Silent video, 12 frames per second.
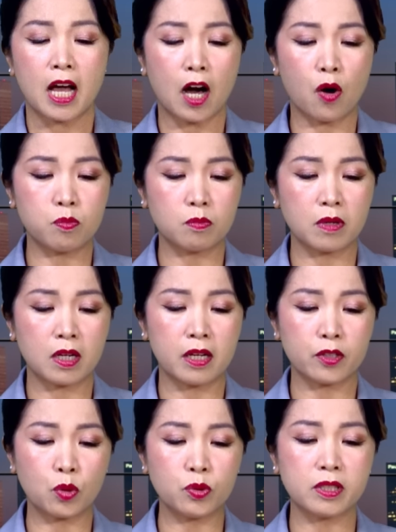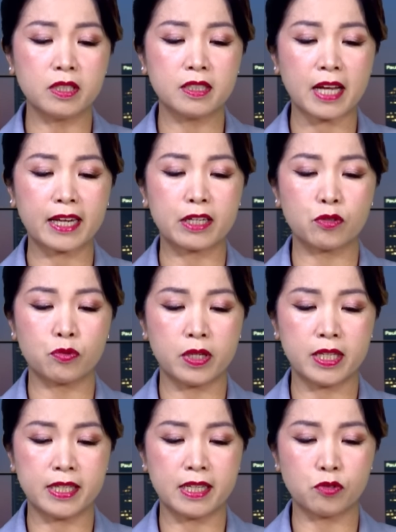Ông ờ, Thủ tướng Anh
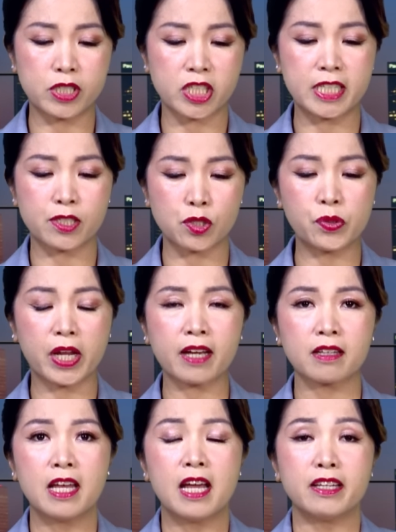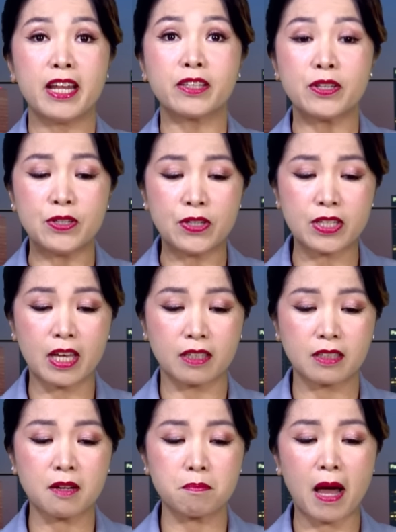Rishi Sunak đã thừa nhận
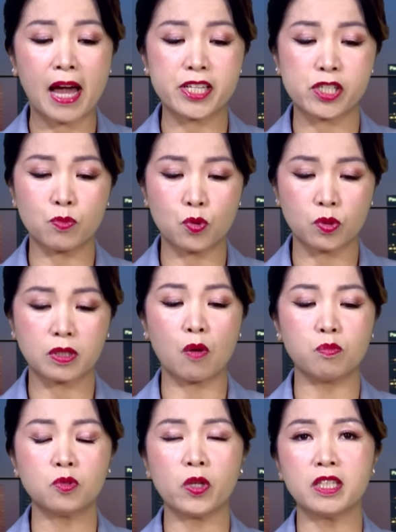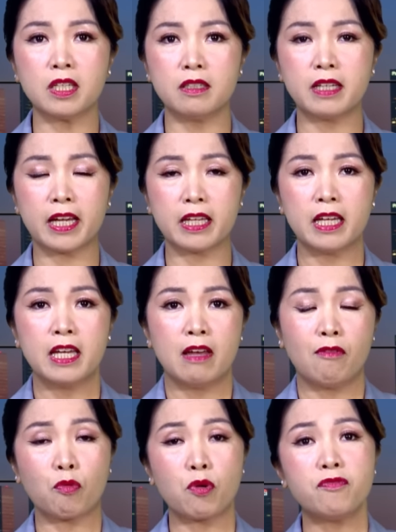thất bại trong cuộc tổng tuyển cử này.
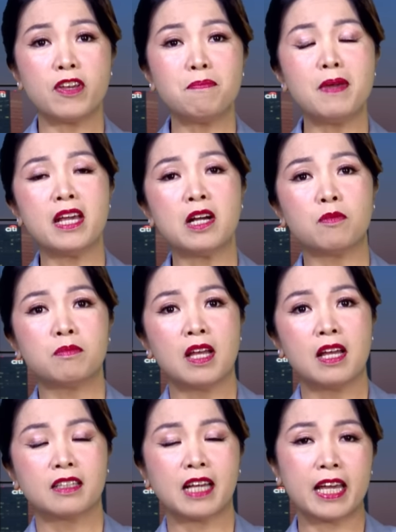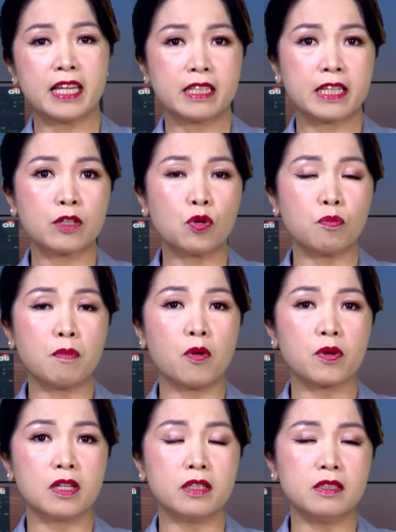Và quý vị biết không, ngay cái cuộc bầu
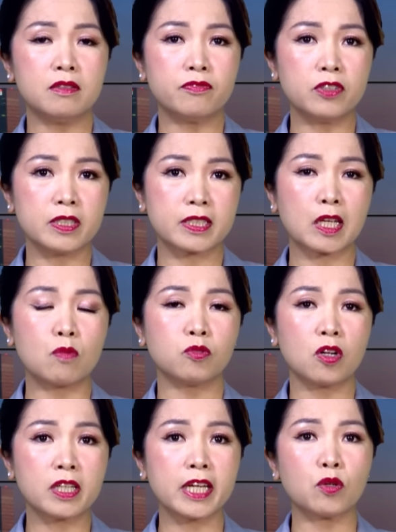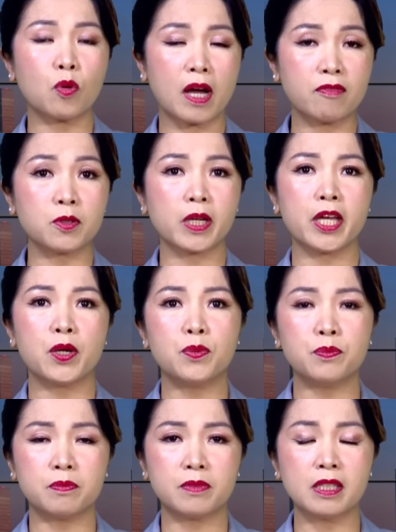cử vừa xong có kết quả vào ngày
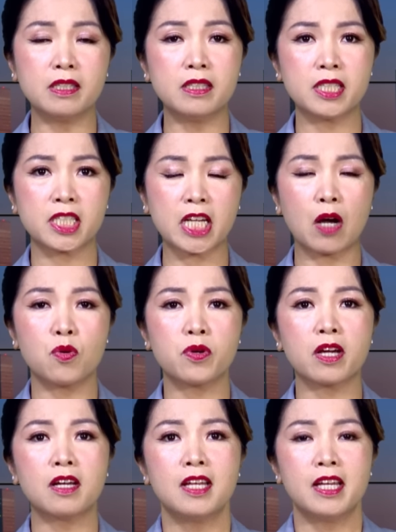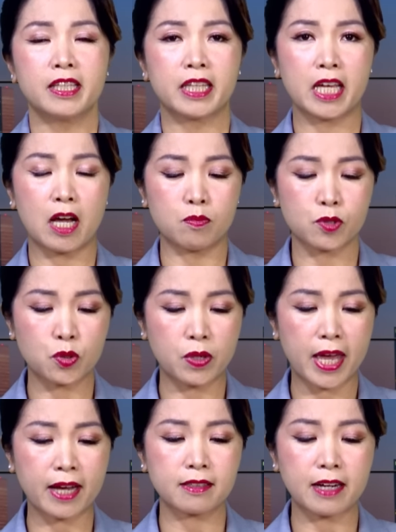hôm thứ Sáu đó, thì ông
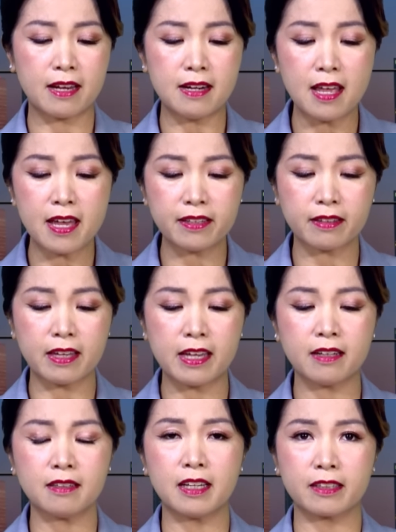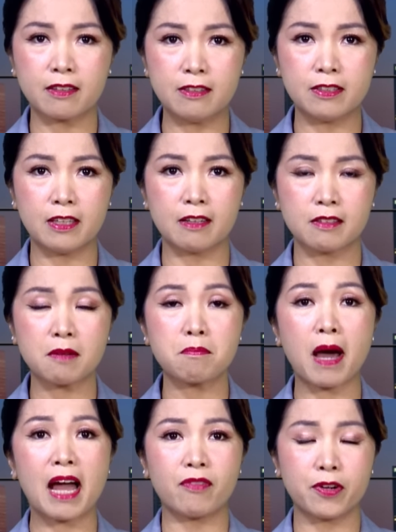Sunak đã lên tiếng là thừa nhận thất
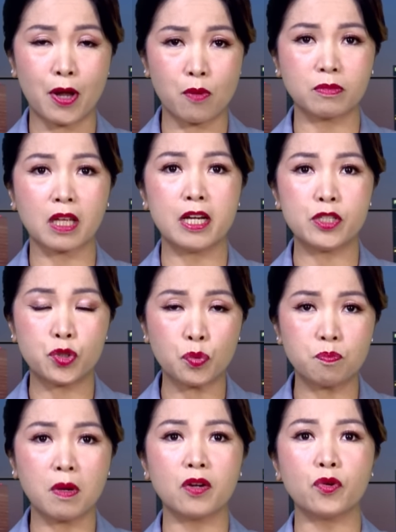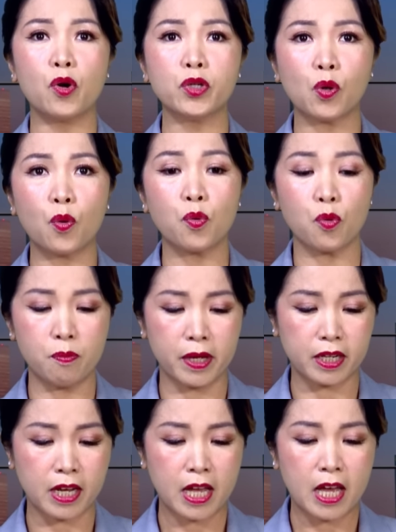bại và đồng thời chúc mừng đối thủ của
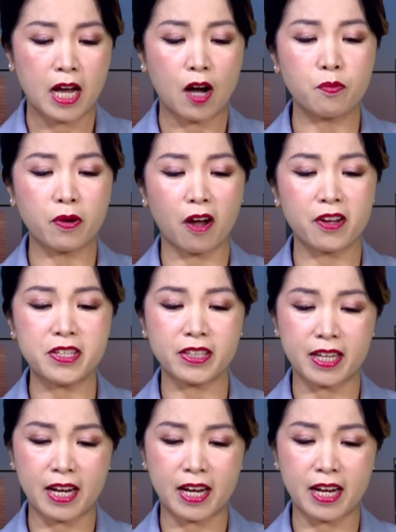mình. Ông nói như thế